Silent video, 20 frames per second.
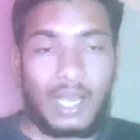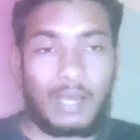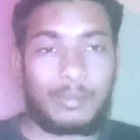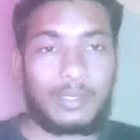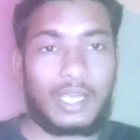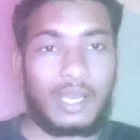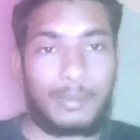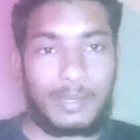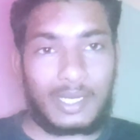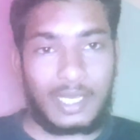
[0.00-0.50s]

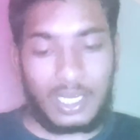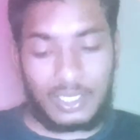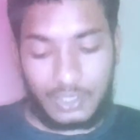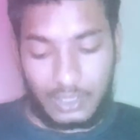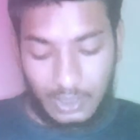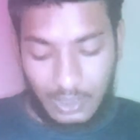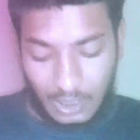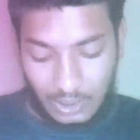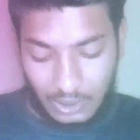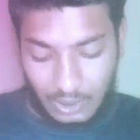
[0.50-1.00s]
अब यहाँ पे गाइज
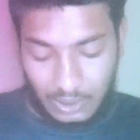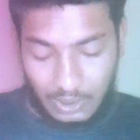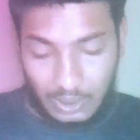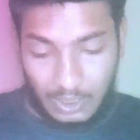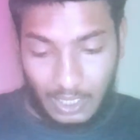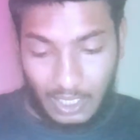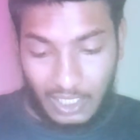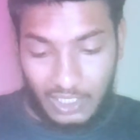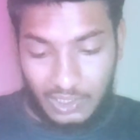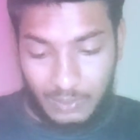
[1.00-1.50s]
सीधा सा दे
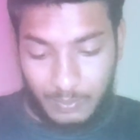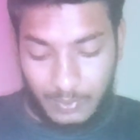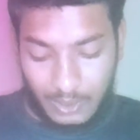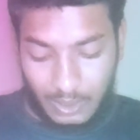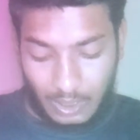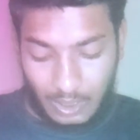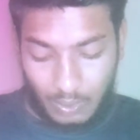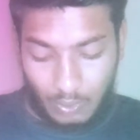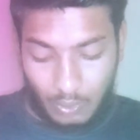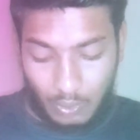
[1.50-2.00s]
रहा है
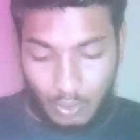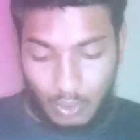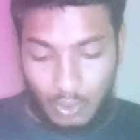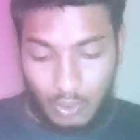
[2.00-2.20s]
स्पिन करो